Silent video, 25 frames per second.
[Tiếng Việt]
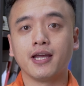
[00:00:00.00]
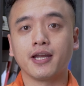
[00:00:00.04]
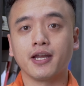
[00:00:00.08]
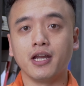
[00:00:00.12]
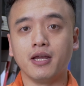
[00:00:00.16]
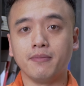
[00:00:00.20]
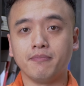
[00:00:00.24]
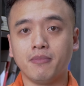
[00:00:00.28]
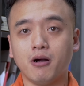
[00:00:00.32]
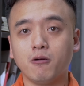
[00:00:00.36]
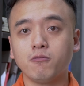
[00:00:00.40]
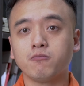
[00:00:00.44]

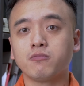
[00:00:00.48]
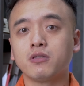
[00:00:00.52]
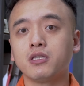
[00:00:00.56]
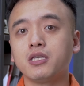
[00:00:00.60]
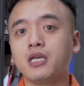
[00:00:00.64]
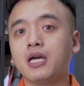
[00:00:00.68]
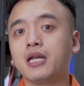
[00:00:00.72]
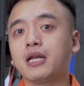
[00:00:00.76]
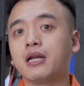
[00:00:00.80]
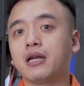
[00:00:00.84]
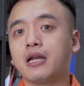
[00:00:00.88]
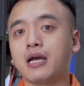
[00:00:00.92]
để mong
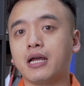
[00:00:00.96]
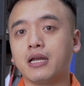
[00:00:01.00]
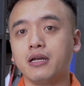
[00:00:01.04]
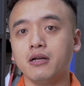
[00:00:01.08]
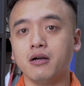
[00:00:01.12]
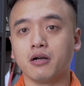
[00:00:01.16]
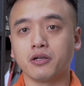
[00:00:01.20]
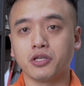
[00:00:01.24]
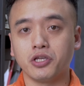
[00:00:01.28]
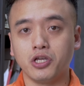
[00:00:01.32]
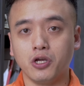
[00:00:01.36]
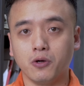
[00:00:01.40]
nhận lại
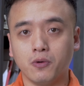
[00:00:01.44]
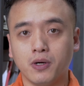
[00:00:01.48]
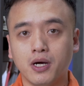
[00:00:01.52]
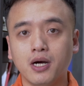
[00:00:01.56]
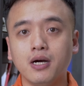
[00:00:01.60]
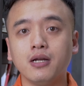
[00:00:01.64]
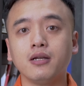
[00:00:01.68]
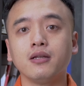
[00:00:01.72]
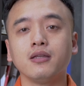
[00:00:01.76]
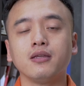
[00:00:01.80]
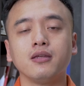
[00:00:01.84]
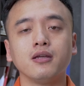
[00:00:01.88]
được nhiều hơn